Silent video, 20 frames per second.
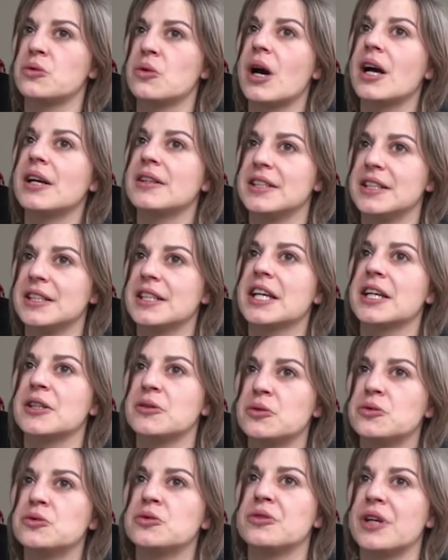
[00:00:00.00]
on aura des
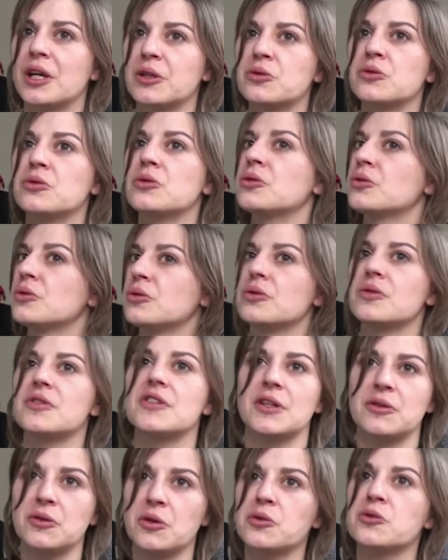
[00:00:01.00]
créneaux d'ouverture de
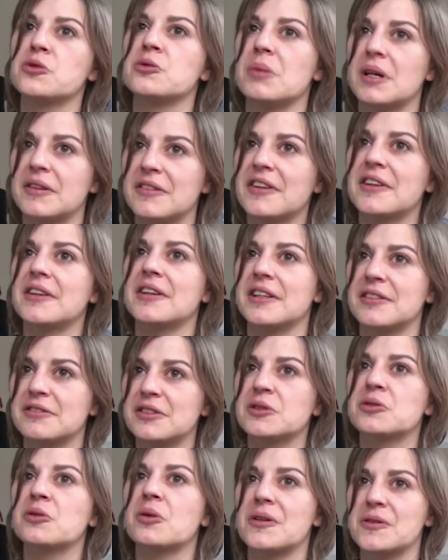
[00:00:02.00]
7h du matin à
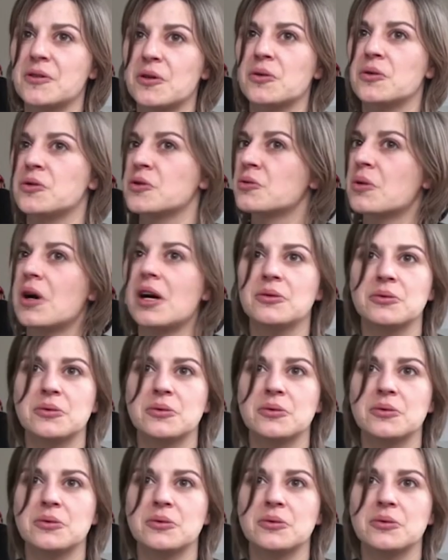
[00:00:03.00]
23h le soir,